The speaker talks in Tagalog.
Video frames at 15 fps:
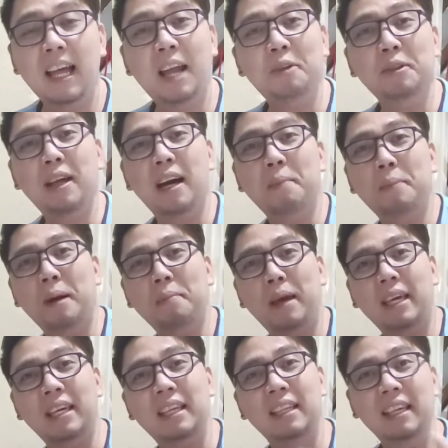Lalo na kapag
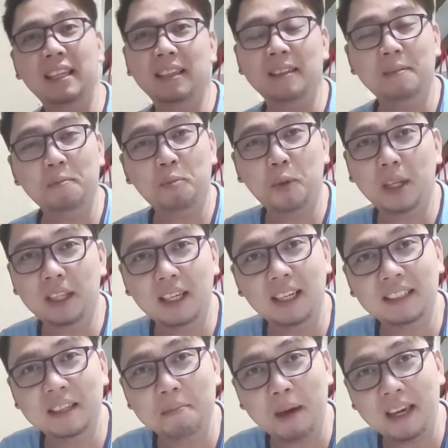mainit Pwede
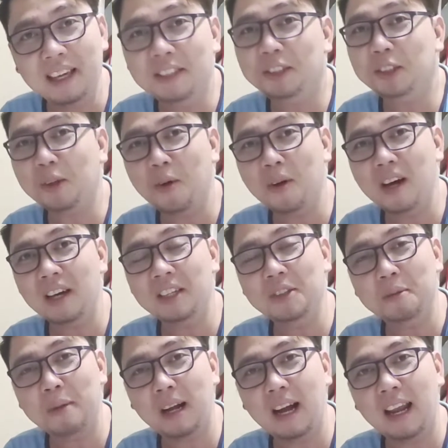kasing ma-heat stroke ang
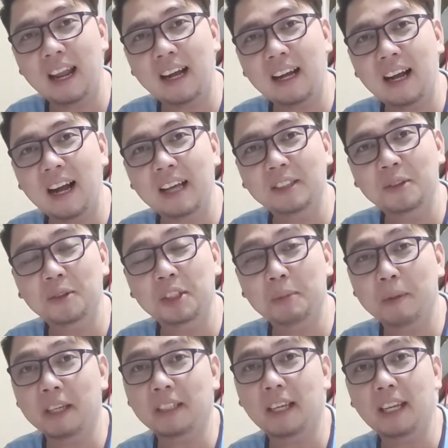inyong mga alagang aso,
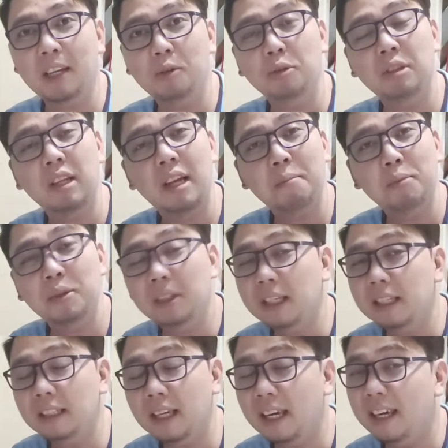especially kung sila'y
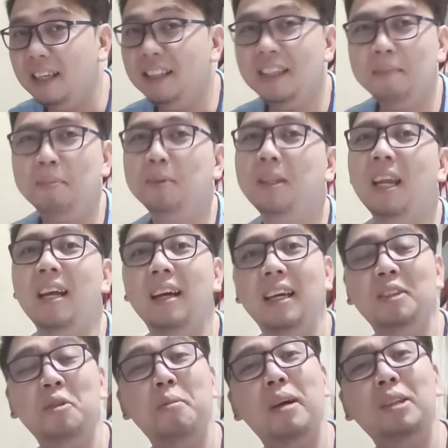buntis, eh hindi po talaga
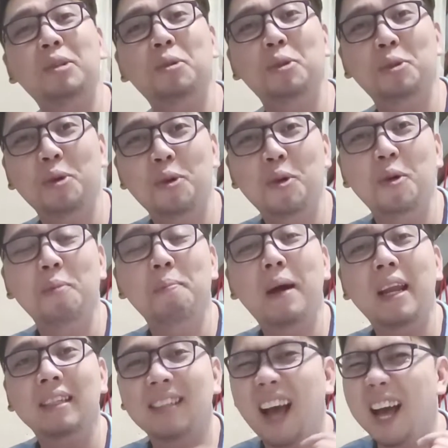ito makatutulong
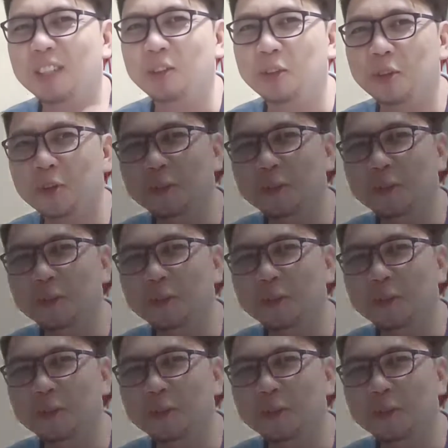para sa aso